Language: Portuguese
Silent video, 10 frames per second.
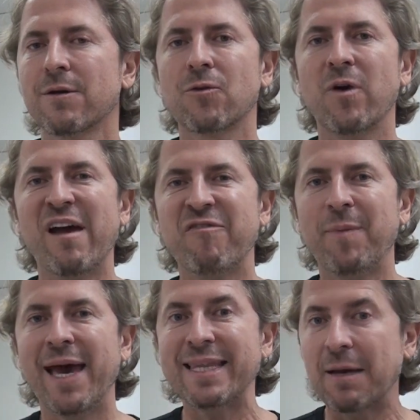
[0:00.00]
do
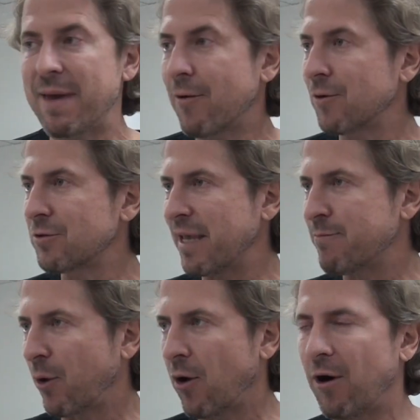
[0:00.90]
IFPR também, quando tem
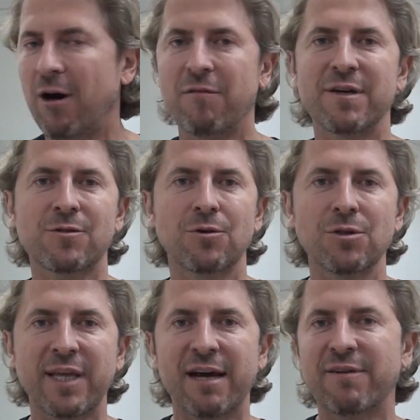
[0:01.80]
provas,
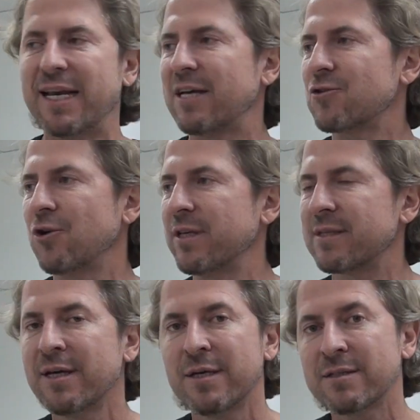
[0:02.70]
quando tem
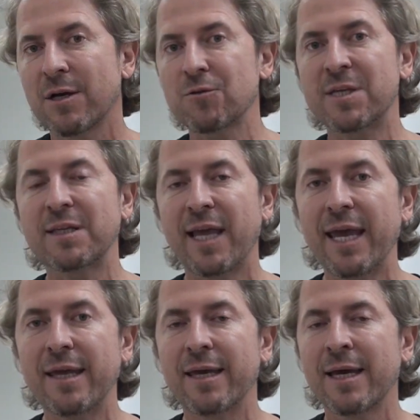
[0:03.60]
avaliações, são os que
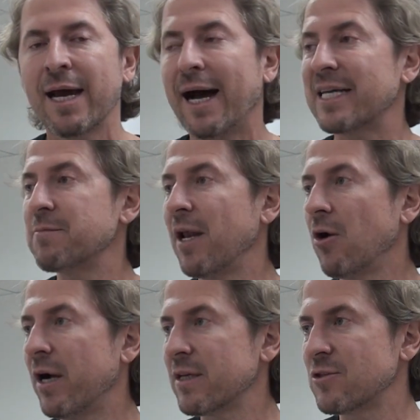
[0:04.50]
têm as
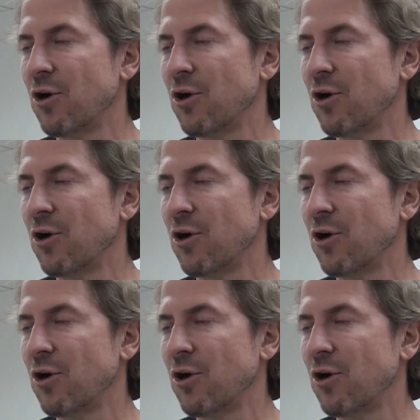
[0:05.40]
melhores